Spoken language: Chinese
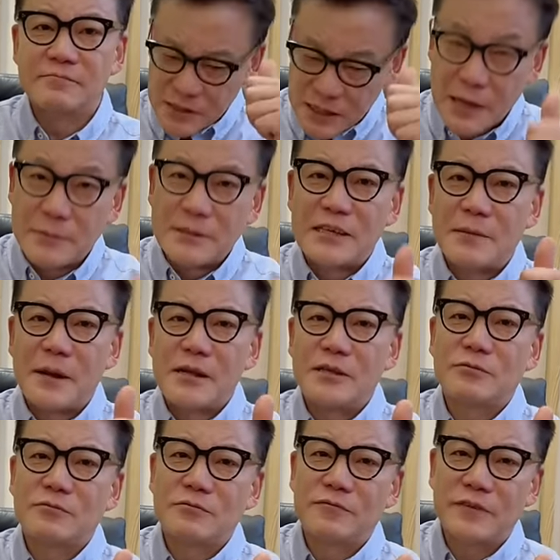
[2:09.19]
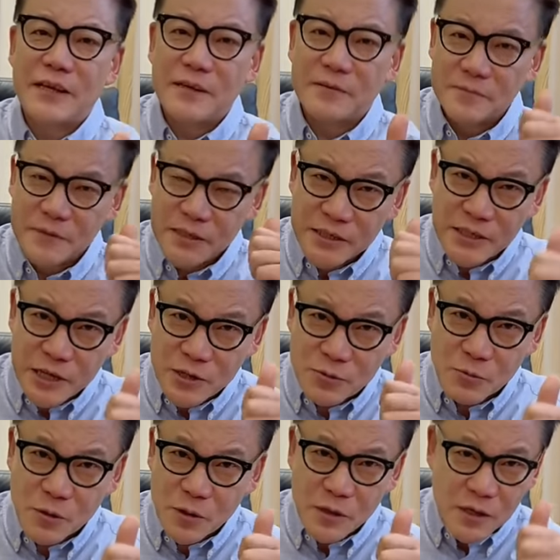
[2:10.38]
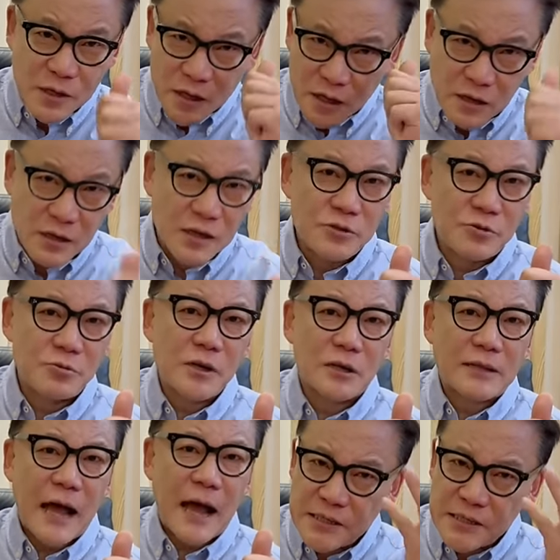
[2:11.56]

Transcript: 那么接班人宗馥莉，这时候格局要大，